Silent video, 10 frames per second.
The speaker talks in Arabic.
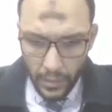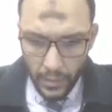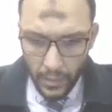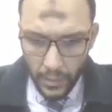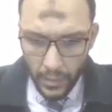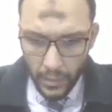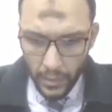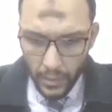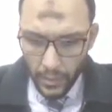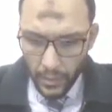آه
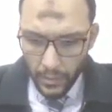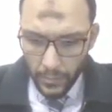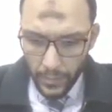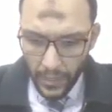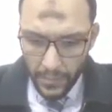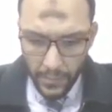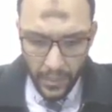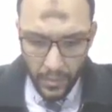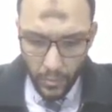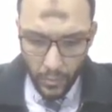
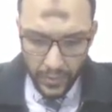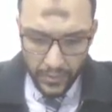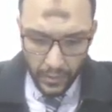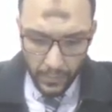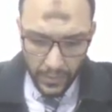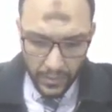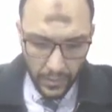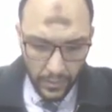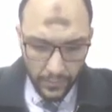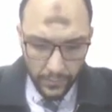برايمري لونه ازرق
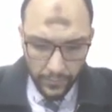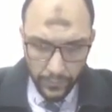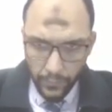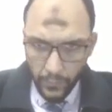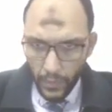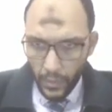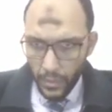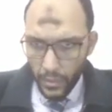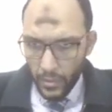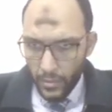مثلا
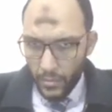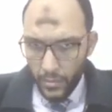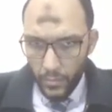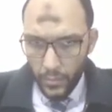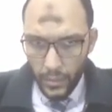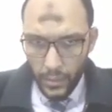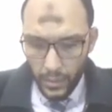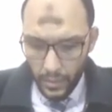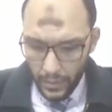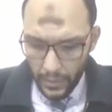
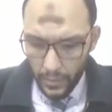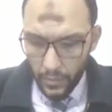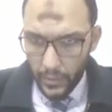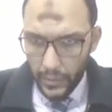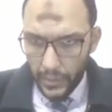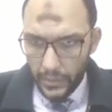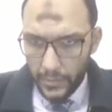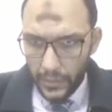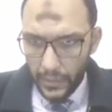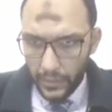وكده اهو
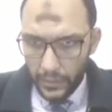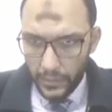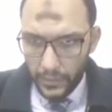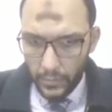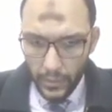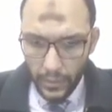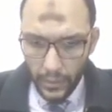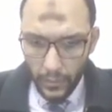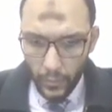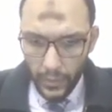الكلاس بتاعي خلص
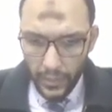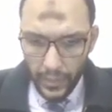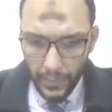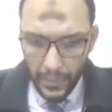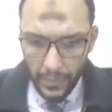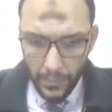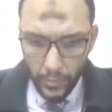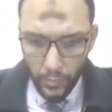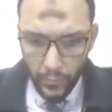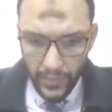واللينك بقى
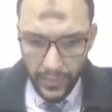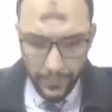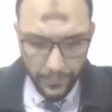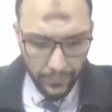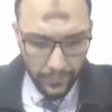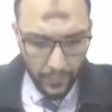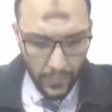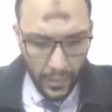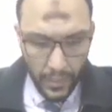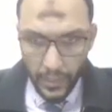هيبقى مكتوب فيها
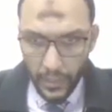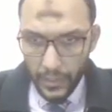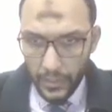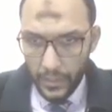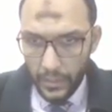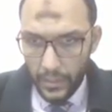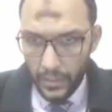اد